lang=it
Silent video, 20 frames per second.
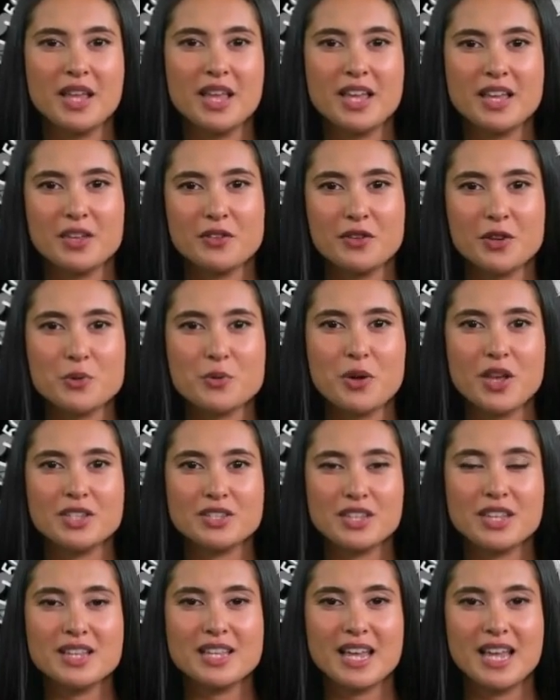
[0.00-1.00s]
e
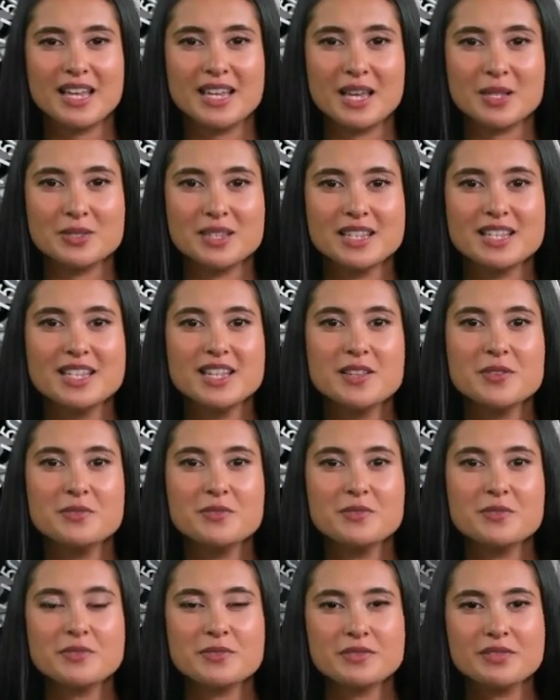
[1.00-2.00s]
all'avanguardia di
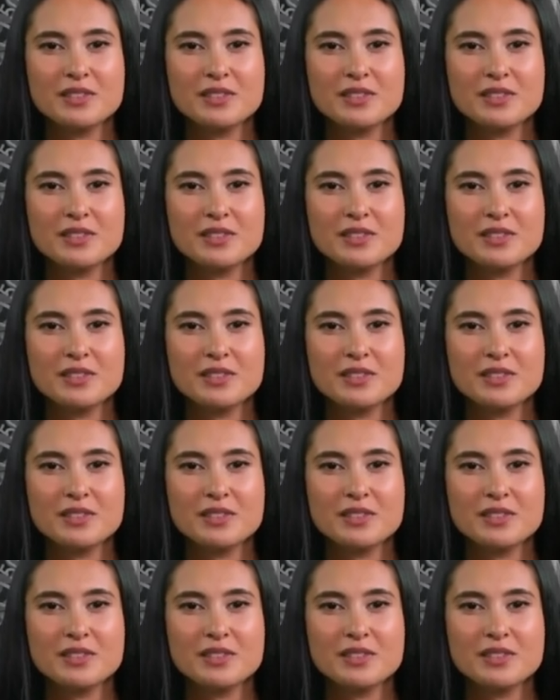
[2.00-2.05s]
HD3.